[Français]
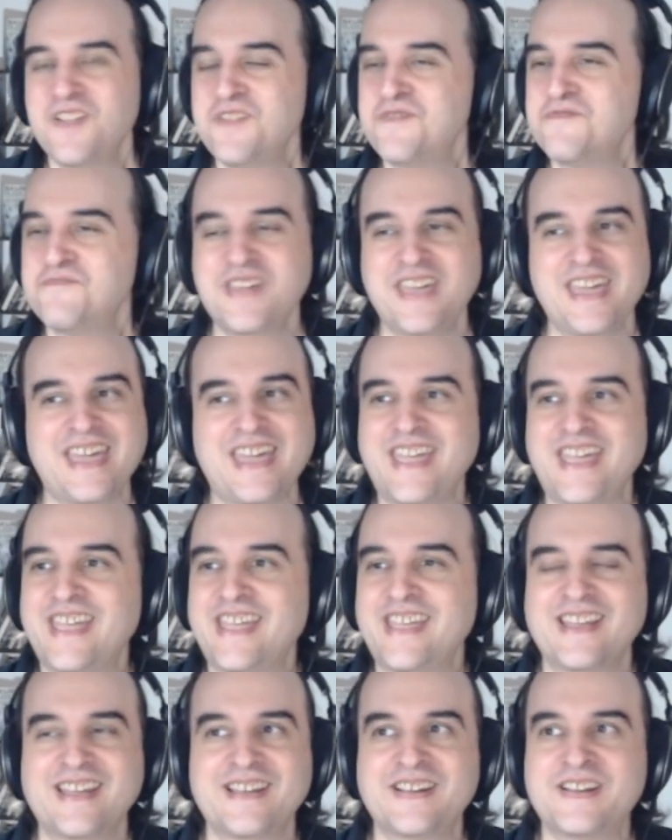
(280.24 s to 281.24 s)

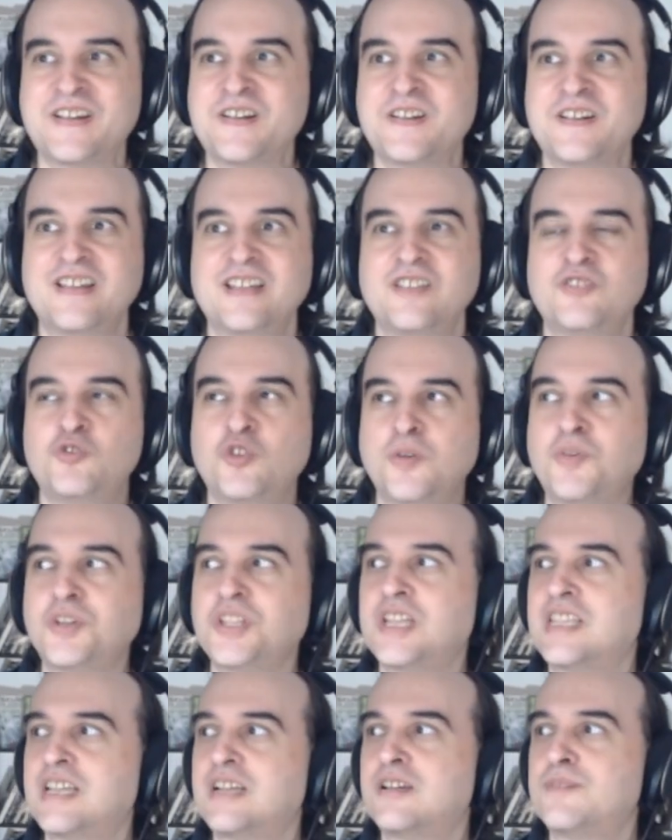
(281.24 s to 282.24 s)
Mais euh, tout le
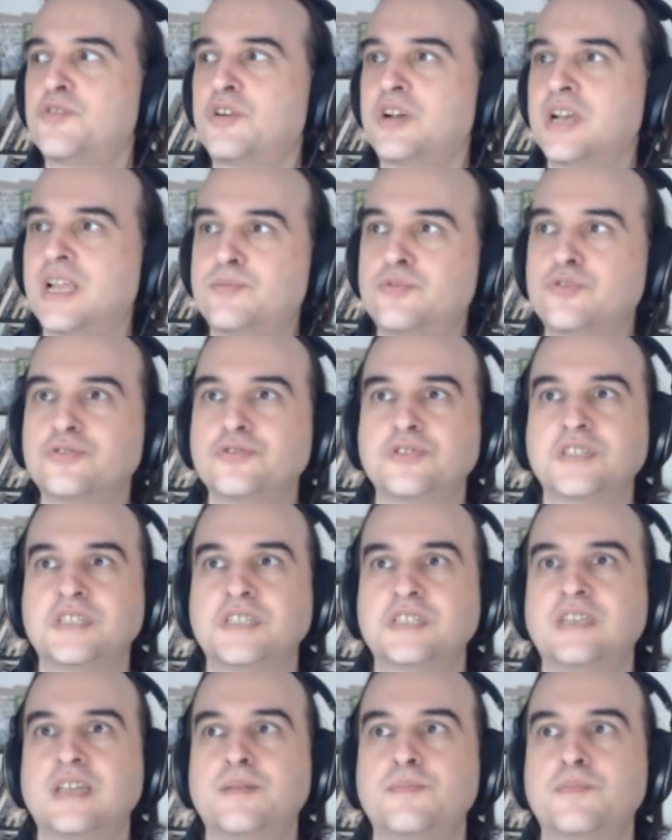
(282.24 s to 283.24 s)
monde était là pour l'amour du
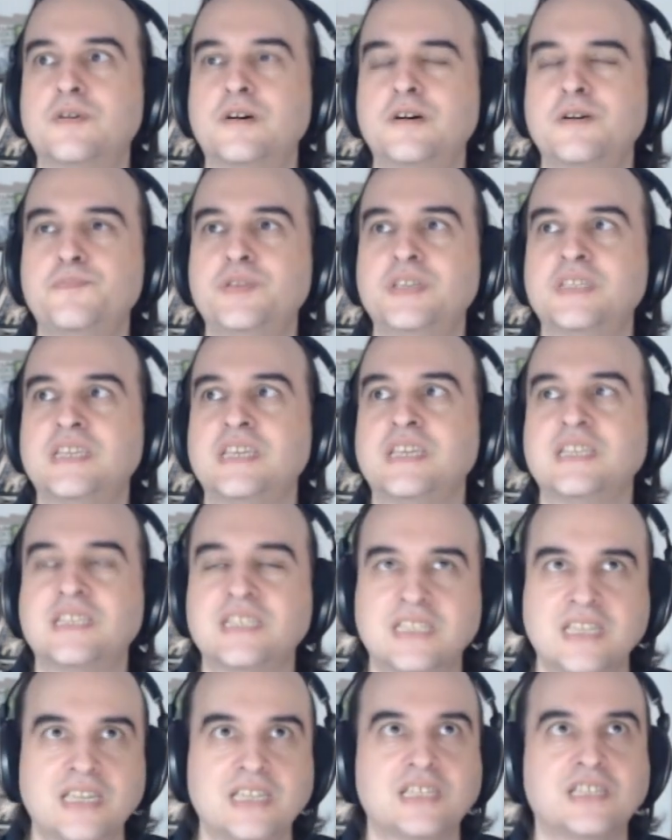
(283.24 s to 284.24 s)
cinéma, puis c'est
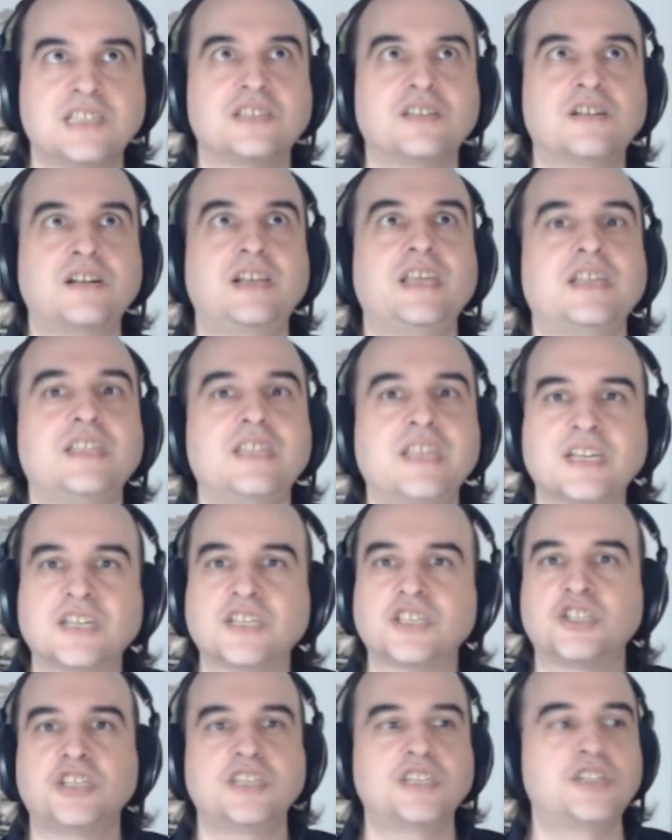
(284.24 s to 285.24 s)
ça
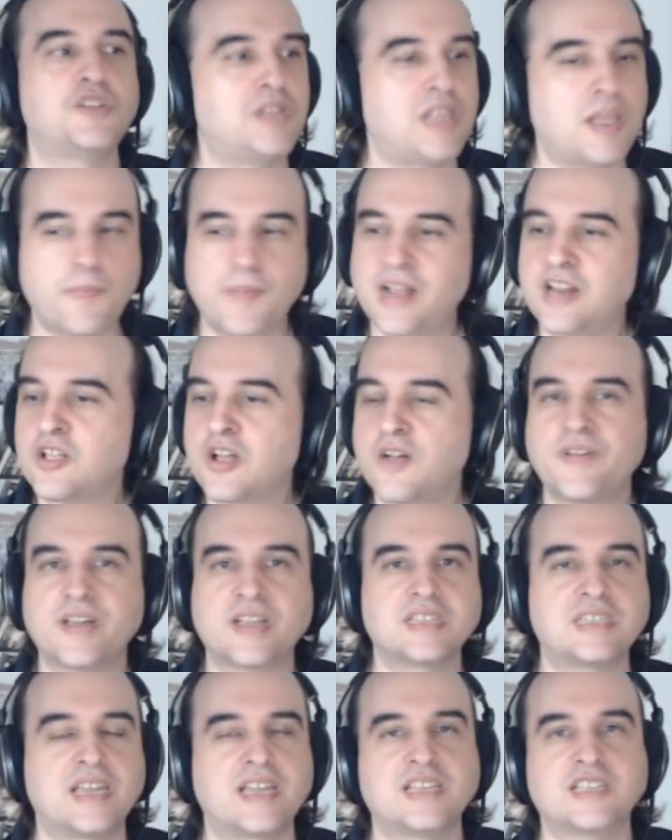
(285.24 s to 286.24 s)
l'énergie. J'ai eu des belles
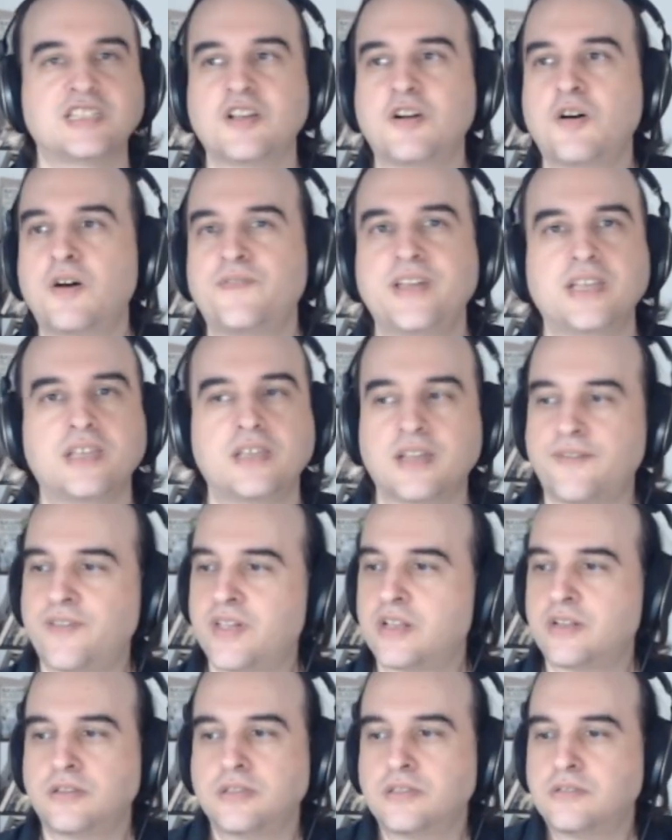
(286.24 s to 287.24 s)
conversations avec,
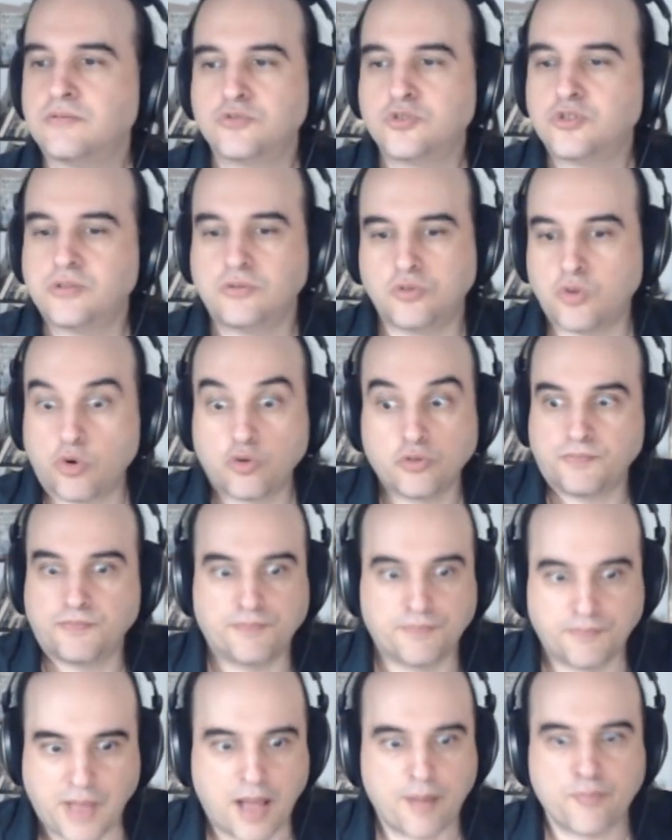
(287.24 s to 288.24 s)
avec d'autres
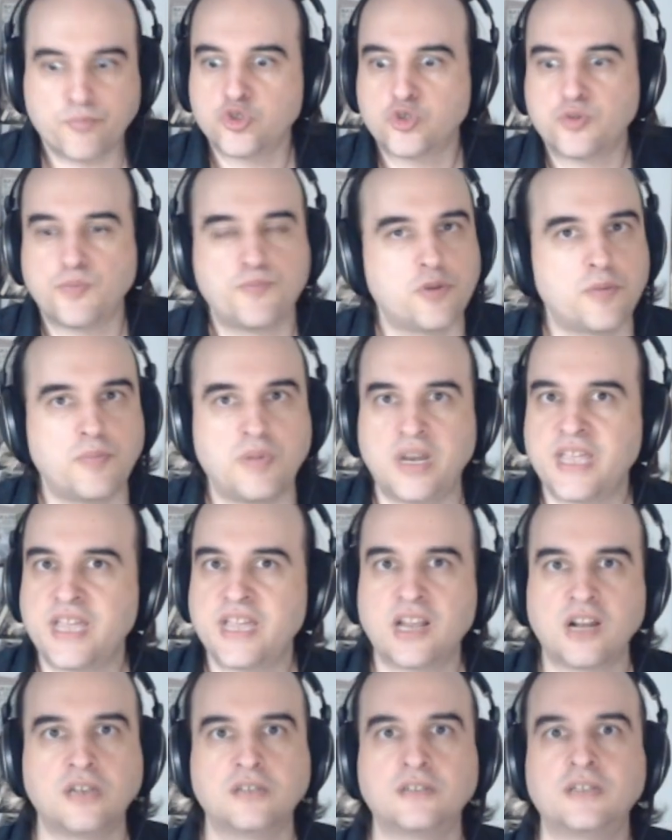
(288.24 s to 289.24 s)
membres du
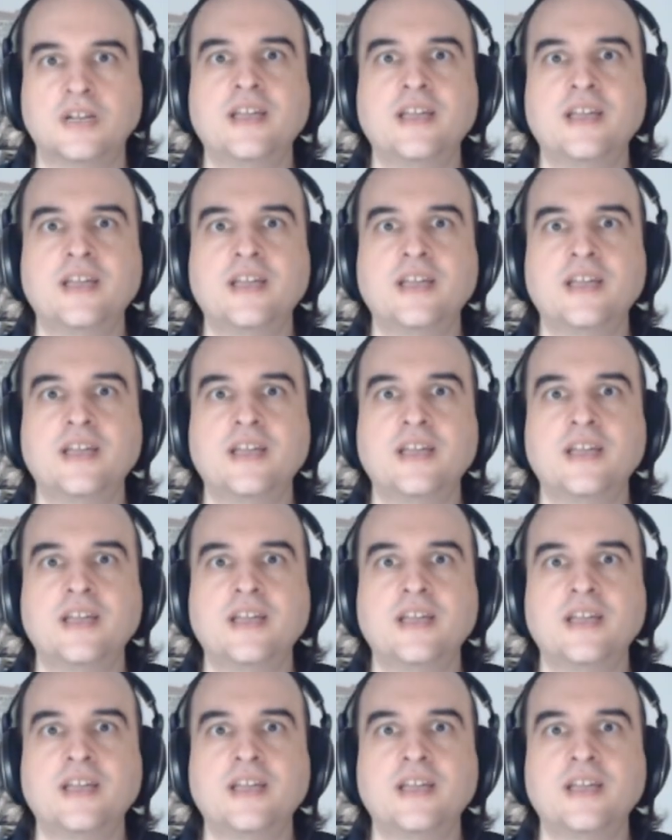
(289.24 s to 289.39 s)
public. Là.